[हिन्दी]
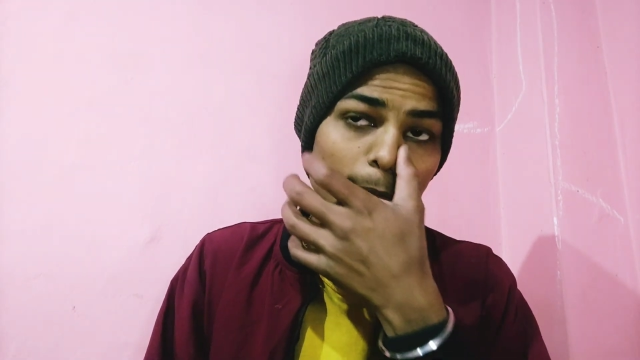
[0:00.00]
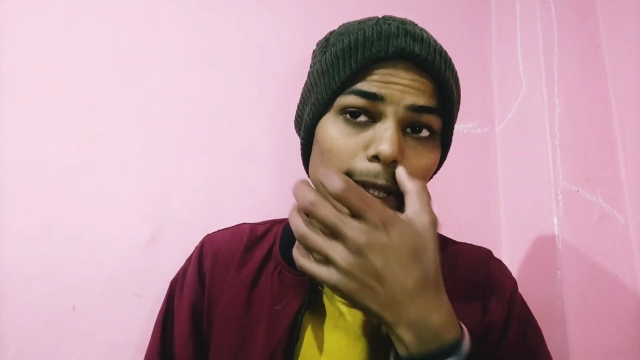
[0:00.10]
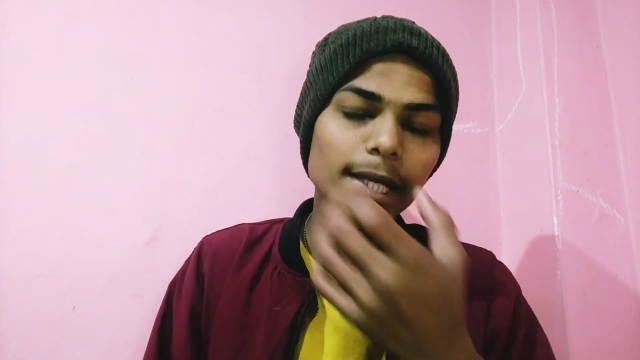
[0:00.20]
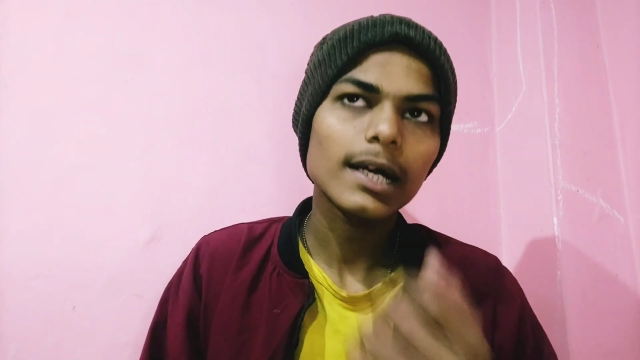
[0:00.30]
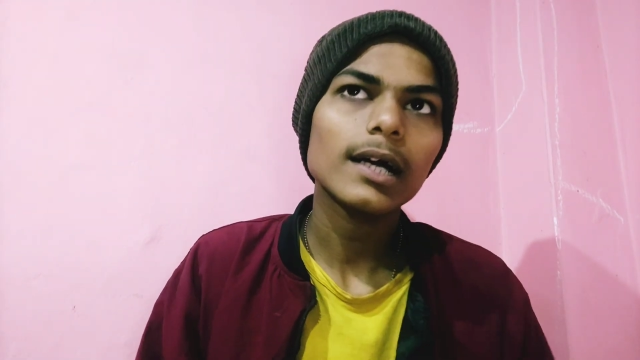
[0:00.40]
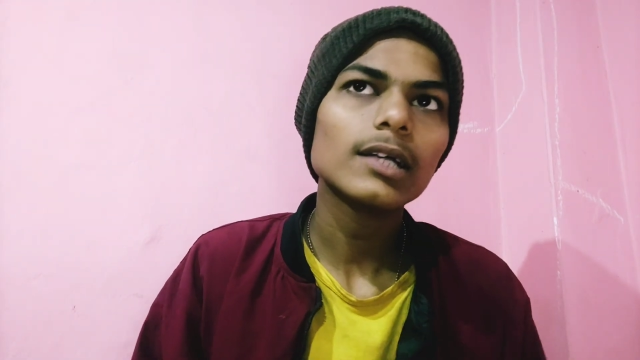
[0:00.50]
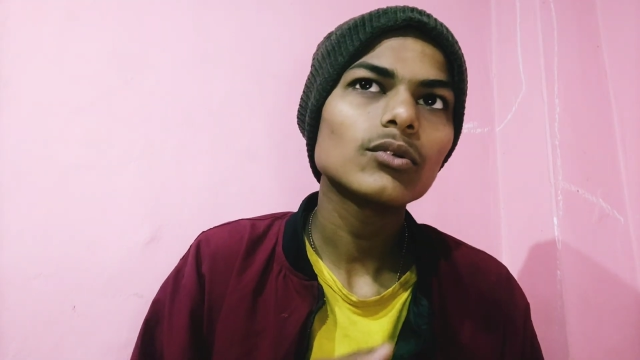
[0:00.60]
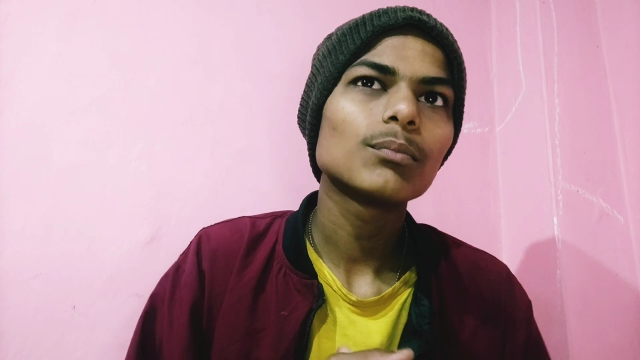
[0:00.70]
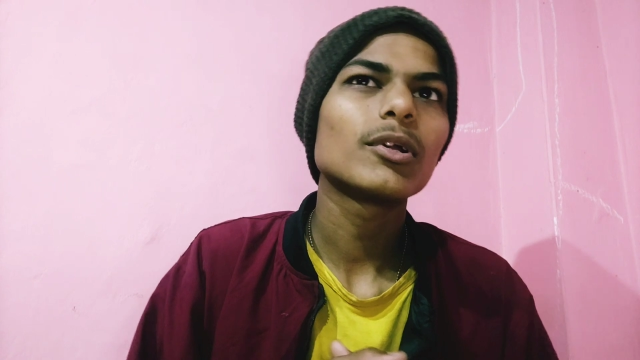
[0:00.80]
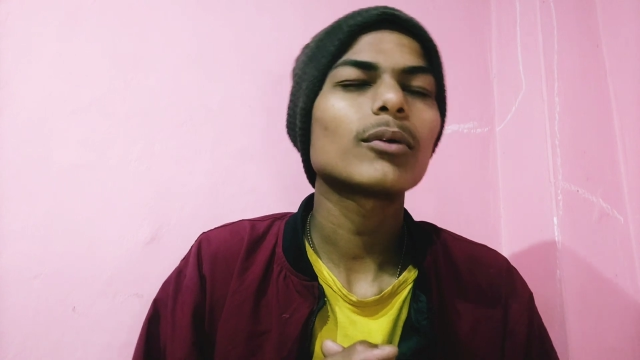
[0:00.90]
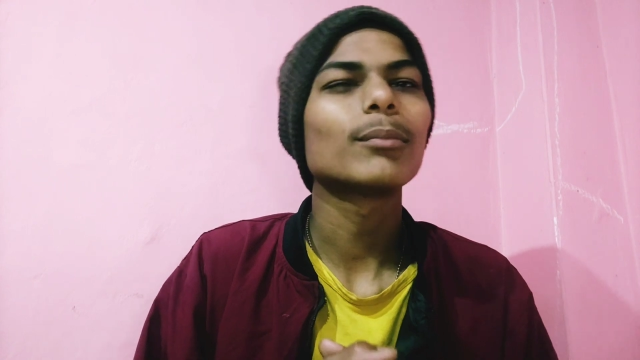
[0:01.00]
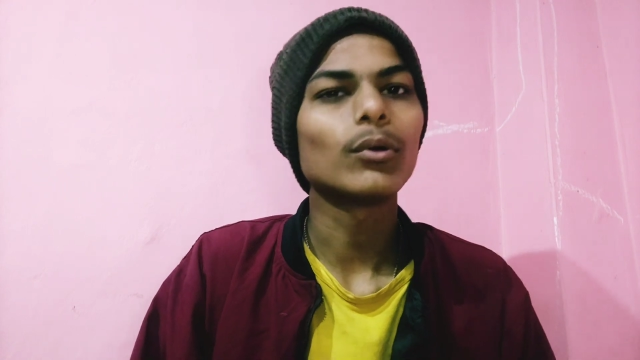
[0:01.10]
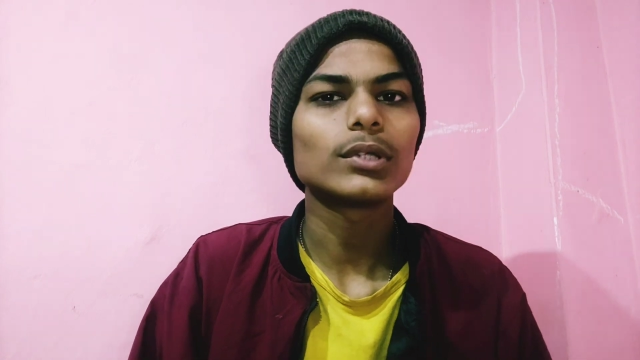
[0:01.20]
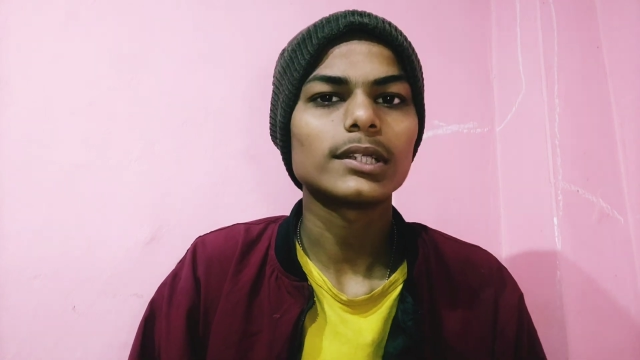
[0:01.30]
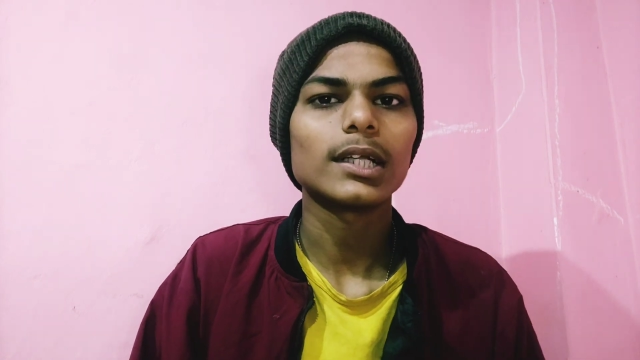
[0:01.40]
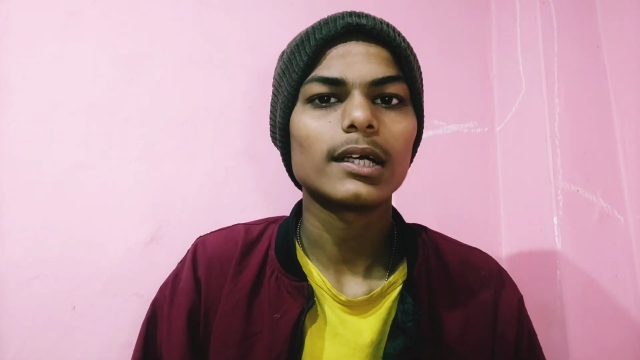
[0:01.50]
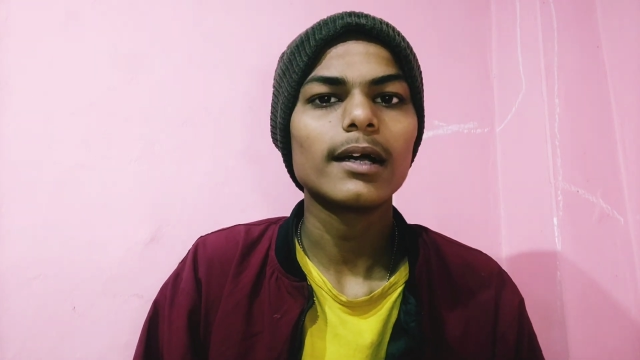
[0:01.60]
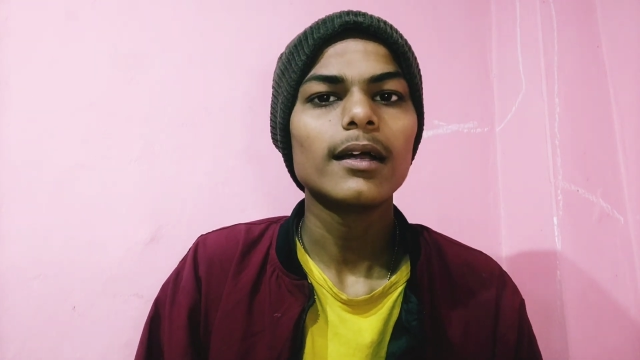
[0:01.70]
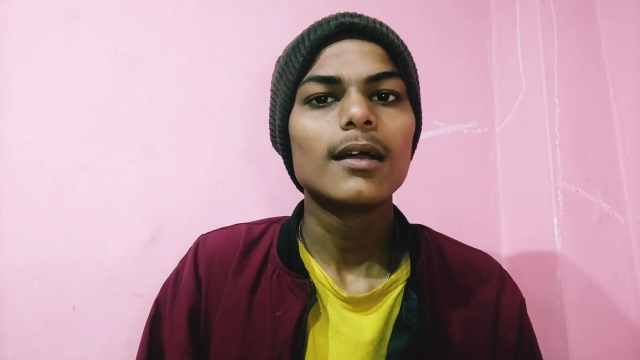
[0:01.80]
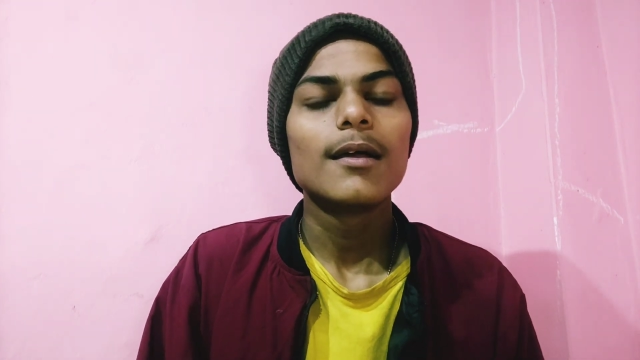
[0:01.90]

मैं देखा गया तो मेरे को बहुत अच्छा लगा